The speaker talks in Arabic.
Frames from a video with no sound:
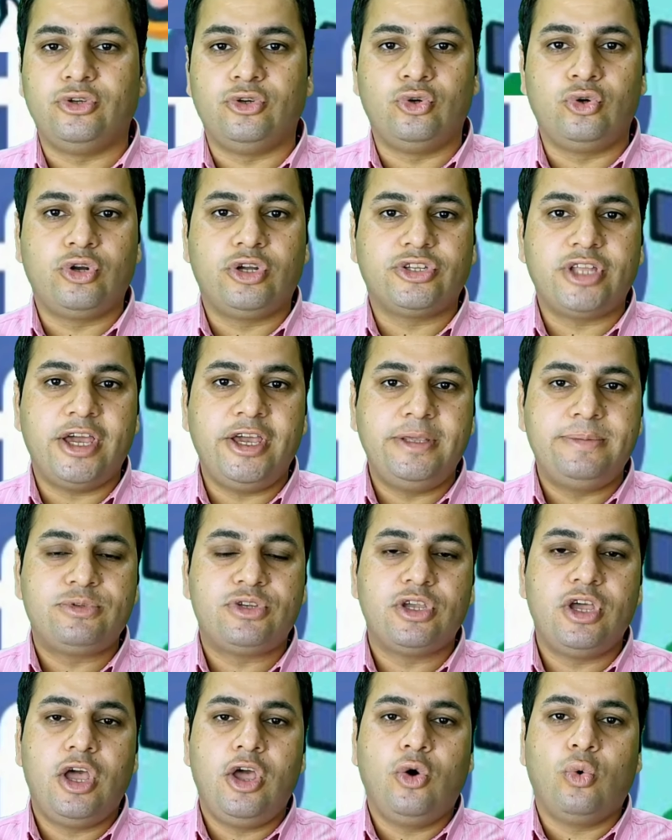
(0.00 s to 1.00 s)
نيويورك
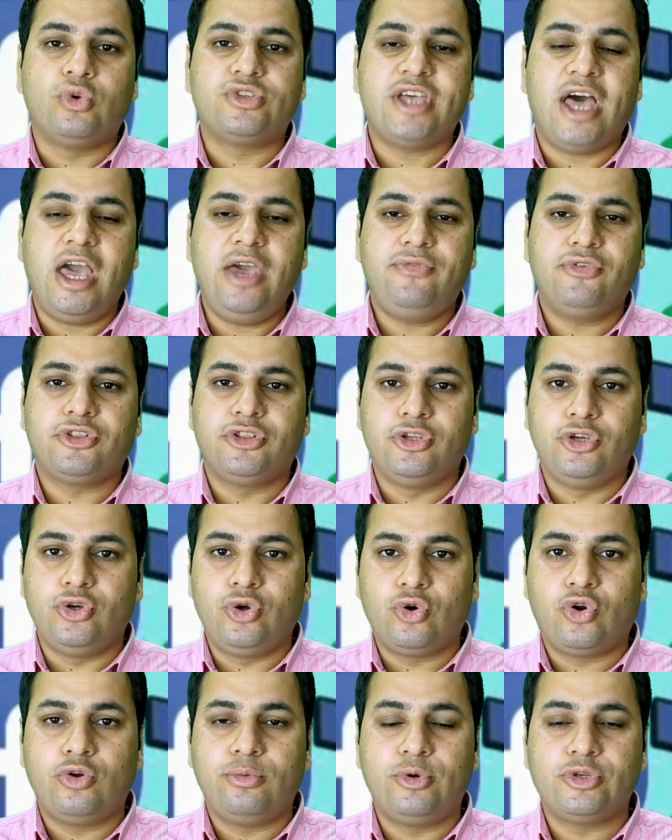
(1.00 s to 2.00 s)
تايمز وصحيفه
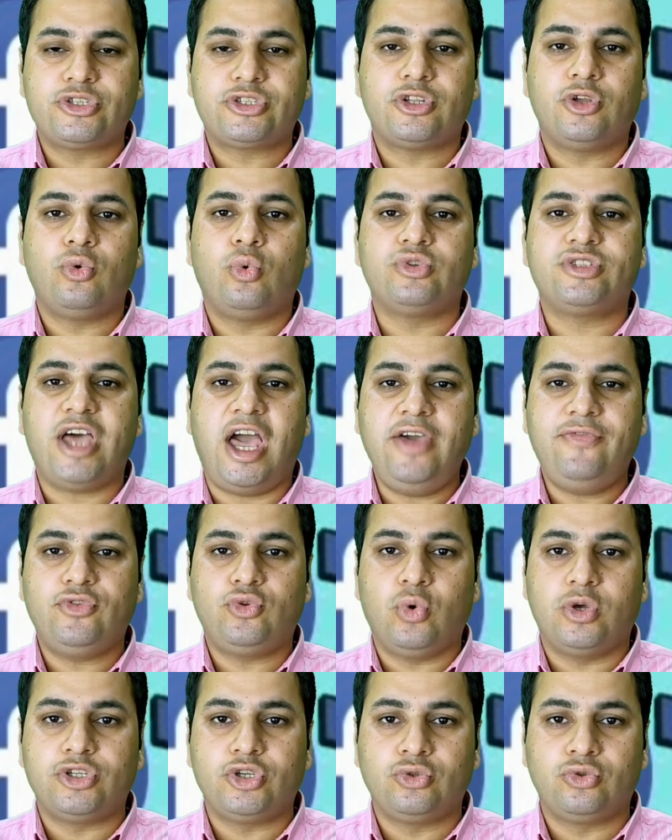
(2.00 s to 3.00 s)
نيويورك بوست
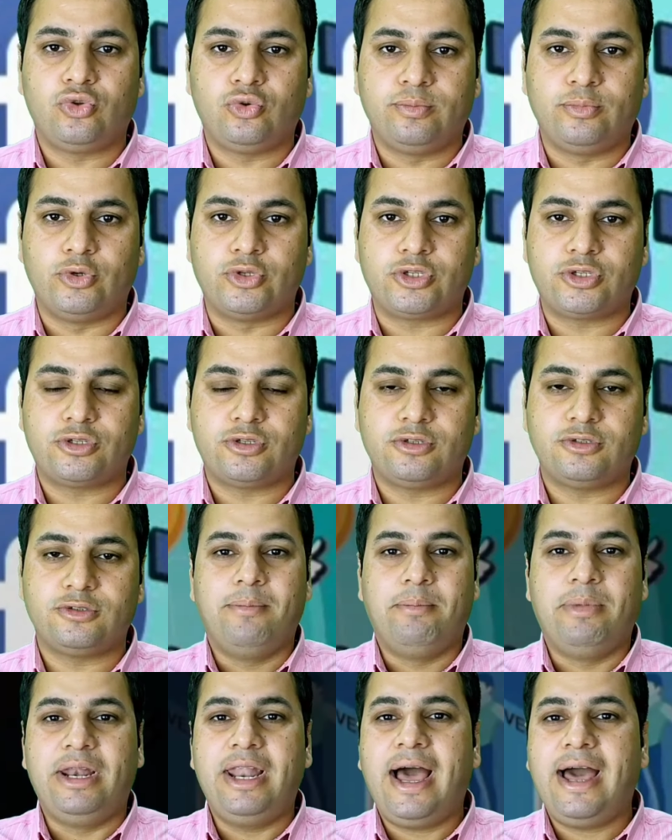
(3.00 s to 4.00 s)
وصحيفه واشنطن بوست
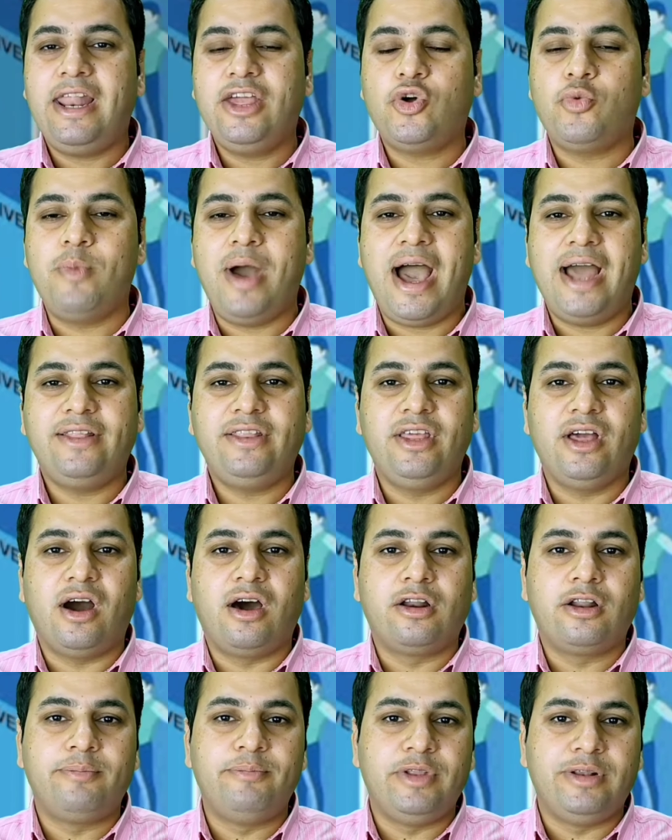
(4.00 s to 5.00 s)
بالله عليكم ما حد
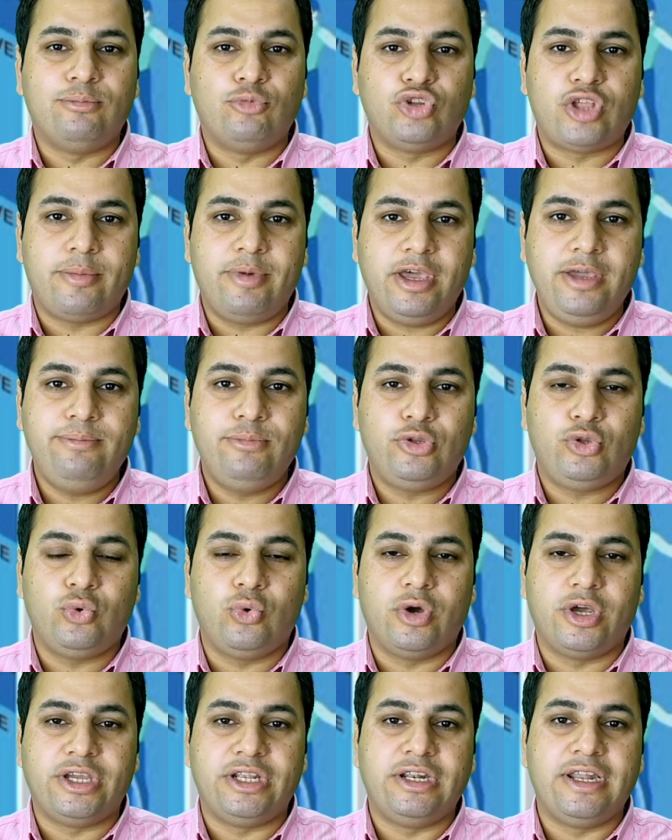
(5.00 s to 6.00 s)
يقرب من المتابعين
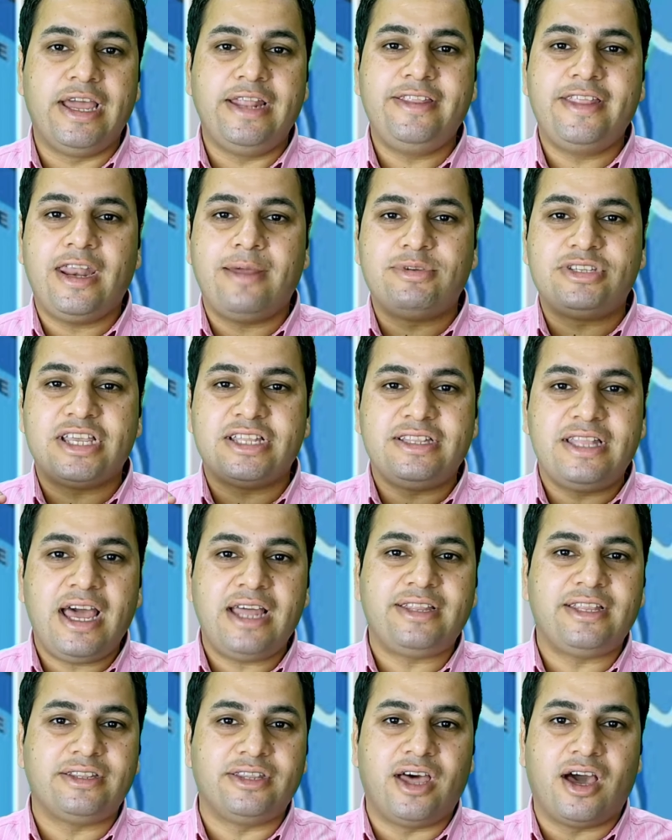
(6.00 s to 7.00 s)
بتوعي لان انا ما
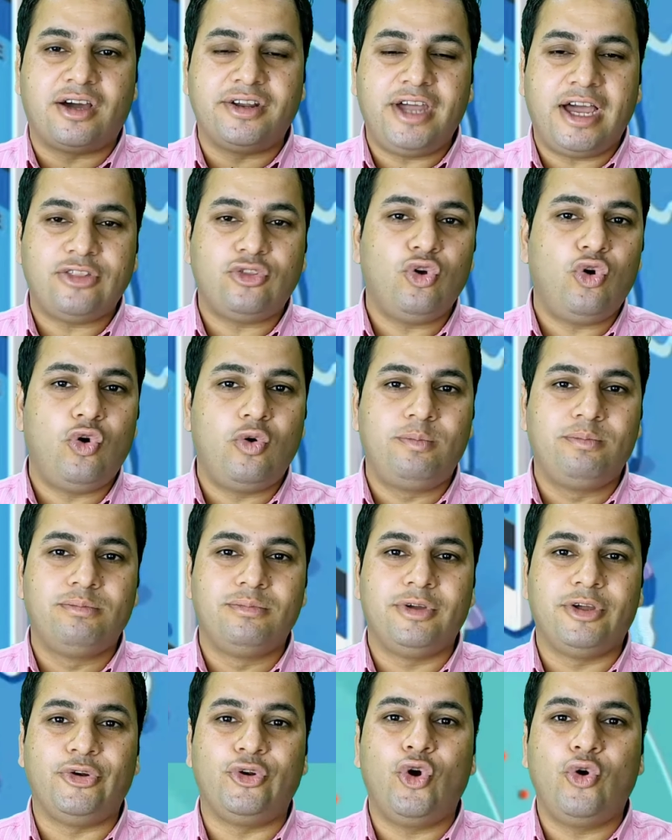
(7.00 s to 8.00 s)
صدقت ان اقنعتهم
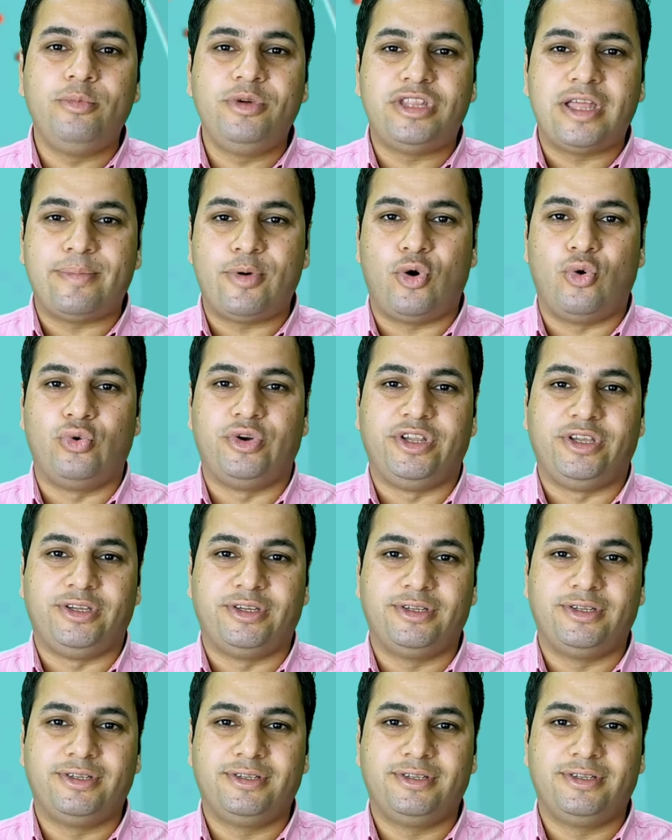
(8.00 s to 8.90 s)
انهم يتابعوني